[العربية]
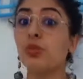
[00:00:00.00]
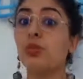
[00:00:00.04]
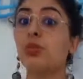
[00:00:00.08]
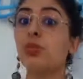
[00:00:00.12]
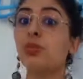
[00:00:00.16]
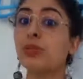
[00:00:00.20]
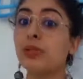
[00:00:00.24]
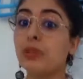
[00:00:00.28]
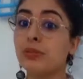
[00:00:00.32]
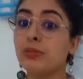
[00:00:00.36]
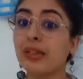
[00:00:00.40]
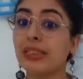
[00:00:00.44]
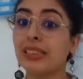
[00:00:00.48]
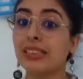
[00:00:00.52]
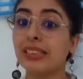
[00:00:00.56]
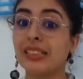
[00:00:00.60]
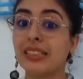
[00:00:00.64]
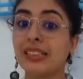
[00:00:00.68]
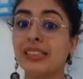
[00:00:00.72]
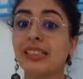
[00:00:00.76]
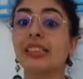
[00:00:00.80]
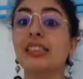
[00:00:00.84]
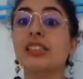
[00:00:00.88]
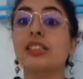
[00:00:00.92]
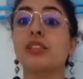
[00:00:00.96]

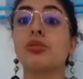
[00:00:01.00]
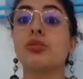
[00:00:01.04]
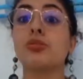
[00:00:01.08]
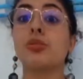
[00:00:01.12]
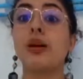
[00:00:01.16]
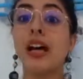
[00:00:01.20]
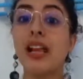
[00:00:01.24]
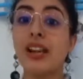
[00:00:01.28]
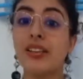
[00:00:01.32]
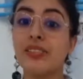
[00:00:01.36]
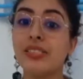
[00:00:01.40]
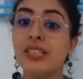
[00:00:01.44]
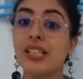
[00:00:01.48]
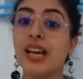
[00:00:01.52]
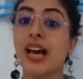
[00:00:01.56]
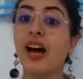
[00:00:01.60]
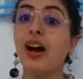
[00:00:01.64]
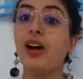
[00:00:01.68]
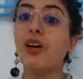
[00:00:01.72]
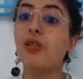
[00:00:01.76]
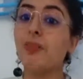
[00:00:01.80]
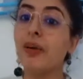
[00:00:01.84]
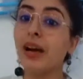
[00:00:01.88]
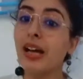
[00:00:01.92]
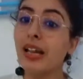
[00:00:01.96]
ومتمتعين وبالف
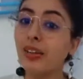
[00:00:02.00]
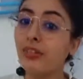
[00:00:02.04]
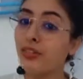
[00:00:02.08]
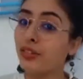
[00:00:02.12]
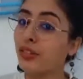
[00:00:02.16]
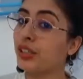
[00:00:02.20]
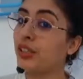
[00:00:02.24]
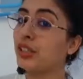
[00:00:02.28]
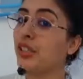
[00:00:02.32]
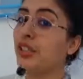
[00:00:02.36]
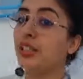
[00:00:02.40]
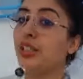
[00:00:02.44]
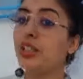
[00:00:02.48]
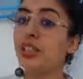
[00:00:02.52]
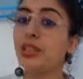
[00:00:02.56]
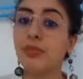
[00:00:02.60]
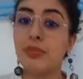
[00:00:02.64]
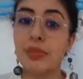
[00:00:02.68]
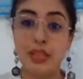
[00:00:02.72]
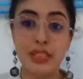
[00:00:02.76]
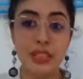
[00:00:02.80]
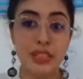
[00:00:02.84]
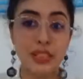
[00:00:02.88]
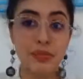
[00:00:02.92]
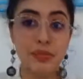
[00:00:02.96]
صحه وبالف خير
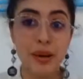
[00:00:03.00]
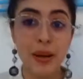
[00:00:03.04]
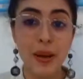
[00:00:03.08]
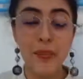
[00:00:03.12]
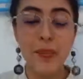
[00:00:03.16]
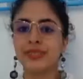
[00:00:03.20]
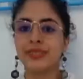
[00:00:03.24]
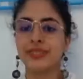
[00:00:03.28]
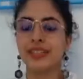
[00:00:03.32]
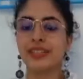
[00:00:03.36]
كيما ديما